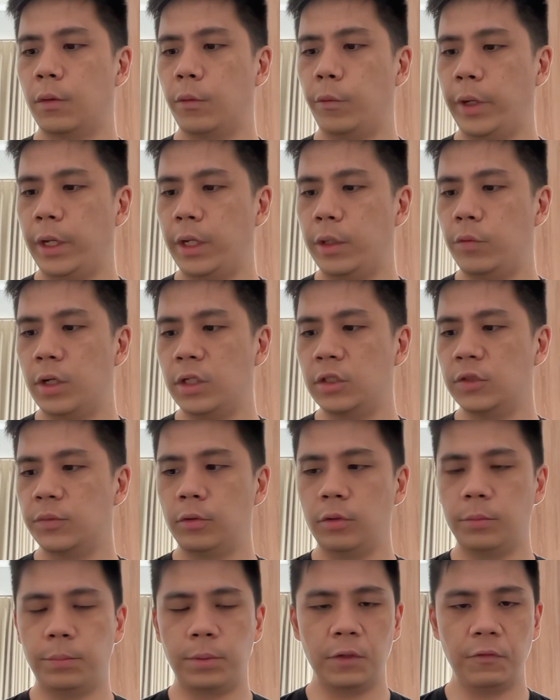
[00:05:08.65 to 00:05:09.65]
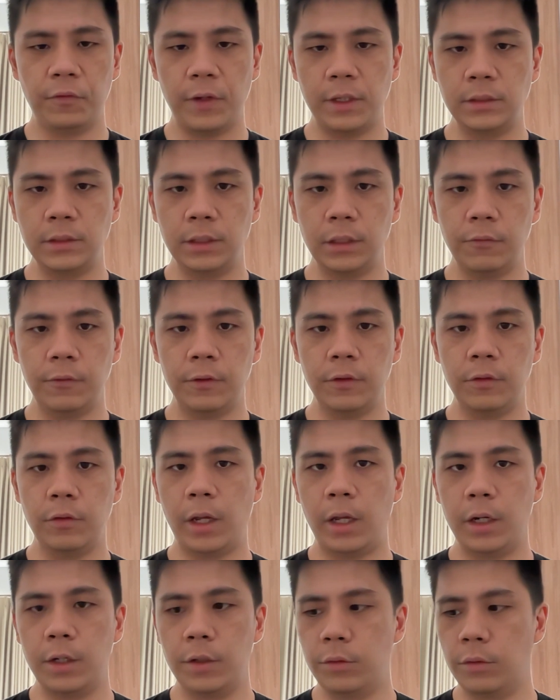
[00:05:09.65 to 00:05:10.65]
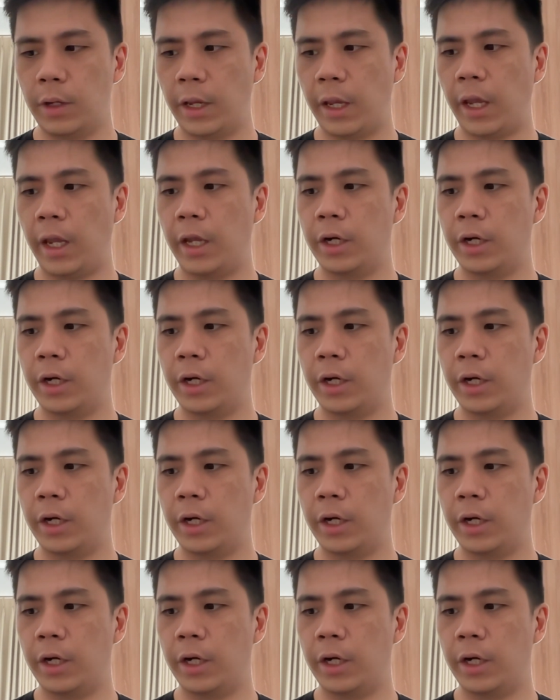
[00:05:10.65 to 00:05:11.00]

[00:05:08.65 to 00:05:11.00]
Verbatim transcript: W210 pre-facelift itu E240,